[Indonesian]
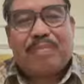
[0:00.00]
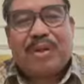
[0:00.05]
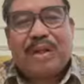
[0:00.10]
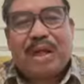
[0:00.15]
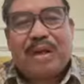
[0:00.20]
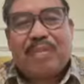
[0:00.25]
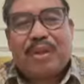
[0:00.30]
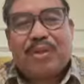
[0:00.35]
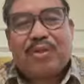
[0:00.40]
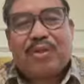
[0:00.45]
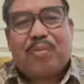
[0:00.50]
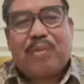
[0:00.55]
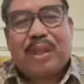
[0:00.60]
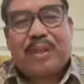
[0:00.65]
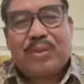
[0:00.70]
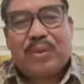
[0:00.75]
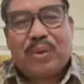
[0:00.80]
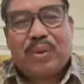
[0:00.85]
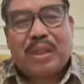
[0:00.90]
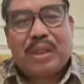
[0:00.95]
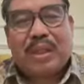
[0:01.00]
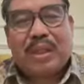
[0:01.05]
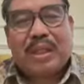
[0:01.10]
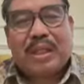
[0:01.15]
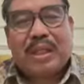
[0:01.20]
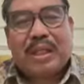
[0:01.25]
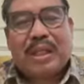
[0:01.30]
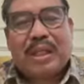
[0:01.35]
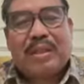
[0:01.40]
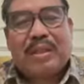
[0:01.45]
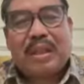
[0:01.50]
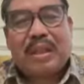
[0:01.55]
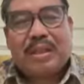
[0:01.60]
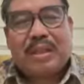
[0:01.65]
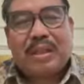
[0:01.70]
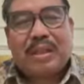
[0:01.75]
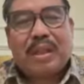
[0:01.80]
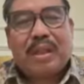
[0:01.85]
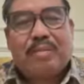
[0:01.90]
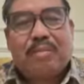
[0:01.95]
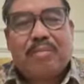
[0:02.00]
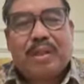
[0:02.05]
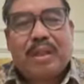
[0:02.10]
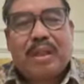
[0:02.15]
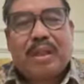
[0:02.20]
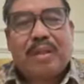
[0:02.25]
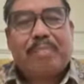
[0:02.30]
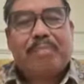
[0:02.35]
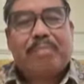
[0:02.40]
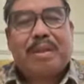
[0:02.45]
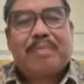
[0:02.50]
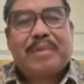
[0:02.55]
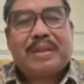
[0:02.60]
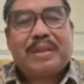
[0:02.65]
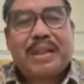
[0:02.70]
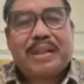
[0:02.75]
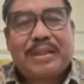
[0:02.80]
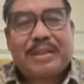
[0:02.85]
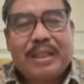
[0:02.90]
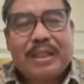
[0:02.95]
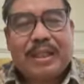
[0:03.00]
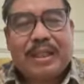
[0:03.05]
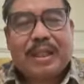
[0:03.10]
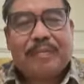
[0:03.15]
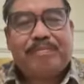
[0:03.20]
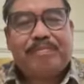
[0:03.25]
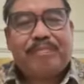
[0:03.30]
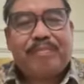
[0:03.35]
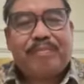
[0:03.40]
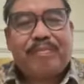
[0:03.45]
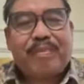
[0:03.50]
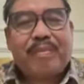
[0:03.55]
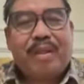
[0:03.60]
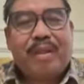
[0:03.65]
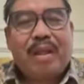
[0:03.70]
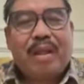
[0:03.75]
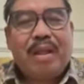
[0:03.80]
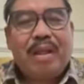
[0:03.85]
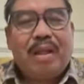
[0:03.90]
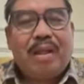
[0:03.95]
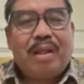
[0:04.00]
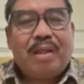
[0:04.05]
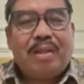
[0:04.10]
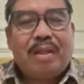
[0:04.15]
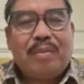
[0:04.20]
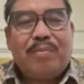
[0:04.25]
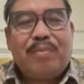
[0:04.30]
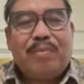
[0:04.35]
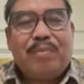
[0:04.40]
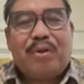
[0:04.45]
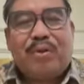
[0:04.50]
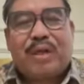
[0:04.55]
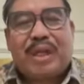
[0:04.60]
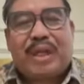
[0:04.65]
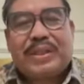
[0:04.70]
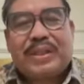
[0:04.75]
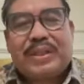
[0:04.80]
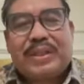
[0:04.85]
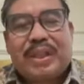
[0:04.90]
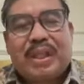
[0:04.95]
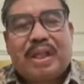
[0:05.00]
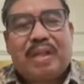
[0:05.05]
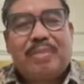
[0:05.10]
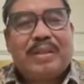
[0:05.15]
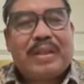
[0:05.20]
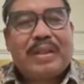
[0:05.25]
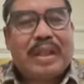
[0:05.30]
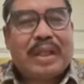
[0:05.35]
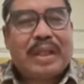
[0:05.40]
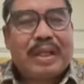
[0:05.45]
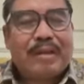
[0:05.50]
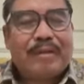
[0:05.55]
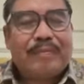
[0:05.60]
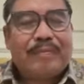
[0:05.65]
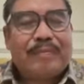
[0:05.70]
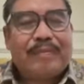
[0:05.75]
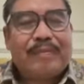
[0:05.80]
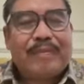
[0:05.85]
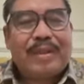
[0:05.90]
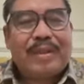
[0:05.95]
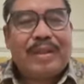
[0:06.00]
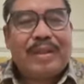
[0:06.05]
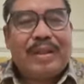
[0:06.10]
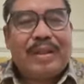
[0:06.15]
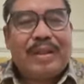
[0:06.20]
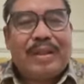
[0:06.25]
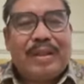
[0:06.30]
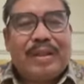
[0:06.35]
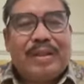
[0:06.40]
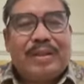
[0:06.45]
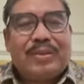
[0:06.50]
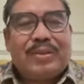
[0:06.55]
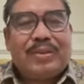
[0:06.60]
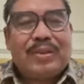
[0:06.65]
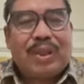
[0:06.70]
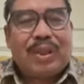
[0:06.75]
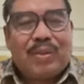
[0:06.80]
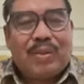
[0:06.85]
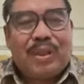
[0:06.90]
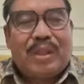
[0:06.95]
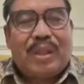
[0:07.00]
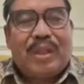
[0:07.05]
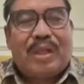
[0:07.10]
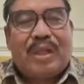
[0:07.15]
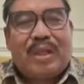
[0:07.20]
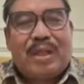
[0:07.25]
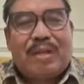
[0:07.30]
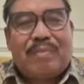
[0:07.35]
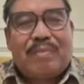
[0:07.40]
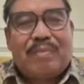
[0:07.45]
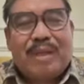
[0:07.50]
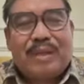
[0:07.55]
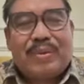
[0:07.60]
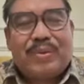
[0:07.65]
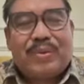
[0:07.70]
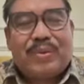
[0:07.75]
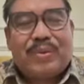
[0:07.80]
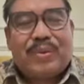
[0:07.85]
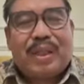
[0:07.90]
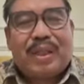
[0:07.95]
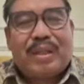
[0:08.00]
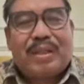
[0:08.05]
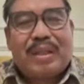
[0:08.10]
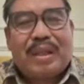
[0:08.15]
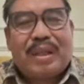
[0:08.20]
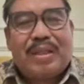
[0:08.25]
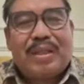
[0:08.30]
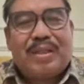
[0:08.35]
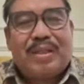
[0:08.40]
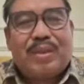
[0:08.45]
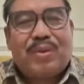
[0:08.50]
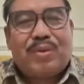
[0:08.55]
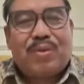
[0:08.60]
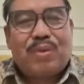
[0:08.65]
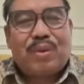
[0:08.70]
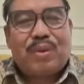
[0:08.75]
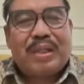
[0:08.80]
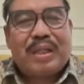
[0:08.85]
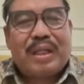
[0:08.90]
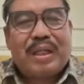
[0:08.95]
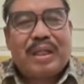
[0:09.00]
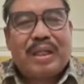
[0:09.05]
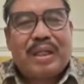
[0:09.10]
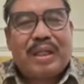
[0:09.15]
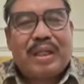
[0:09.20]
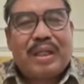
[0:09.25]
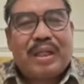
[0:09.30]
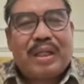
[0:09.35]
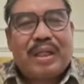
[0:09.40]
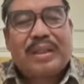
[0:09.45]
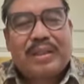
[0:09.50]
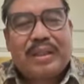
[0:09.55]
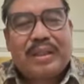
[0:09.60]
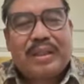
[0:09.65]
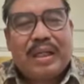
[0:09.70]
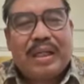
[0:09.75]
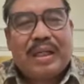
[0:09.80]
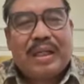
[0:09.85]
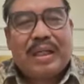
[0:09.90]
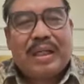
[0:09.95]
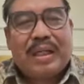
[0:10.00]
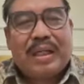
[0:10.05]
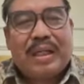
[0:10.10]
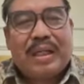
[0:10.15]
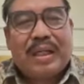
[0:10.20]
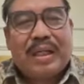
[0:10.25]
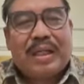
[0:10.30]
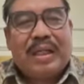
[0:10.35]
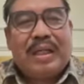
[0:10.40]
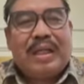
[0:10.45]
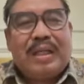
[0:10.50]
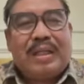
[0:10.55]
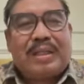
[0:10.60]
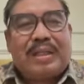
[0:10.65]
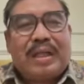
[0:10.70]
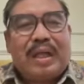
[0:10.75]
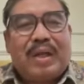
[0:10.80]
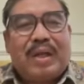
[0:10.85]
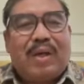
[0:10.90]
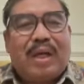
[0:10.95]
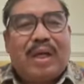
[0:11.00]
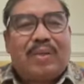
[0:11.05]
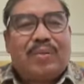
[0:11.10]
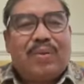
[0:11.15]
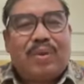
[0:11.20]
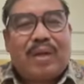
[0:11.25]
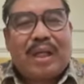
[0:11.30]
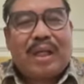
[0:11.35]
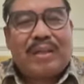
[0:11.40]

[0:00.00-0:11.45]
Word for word: maju-maju karena kita tidak mengimplementasikan demokrasi secara benar. Suatu negara yang maju adalah ditentukan dari aturannya. Kalau aturannya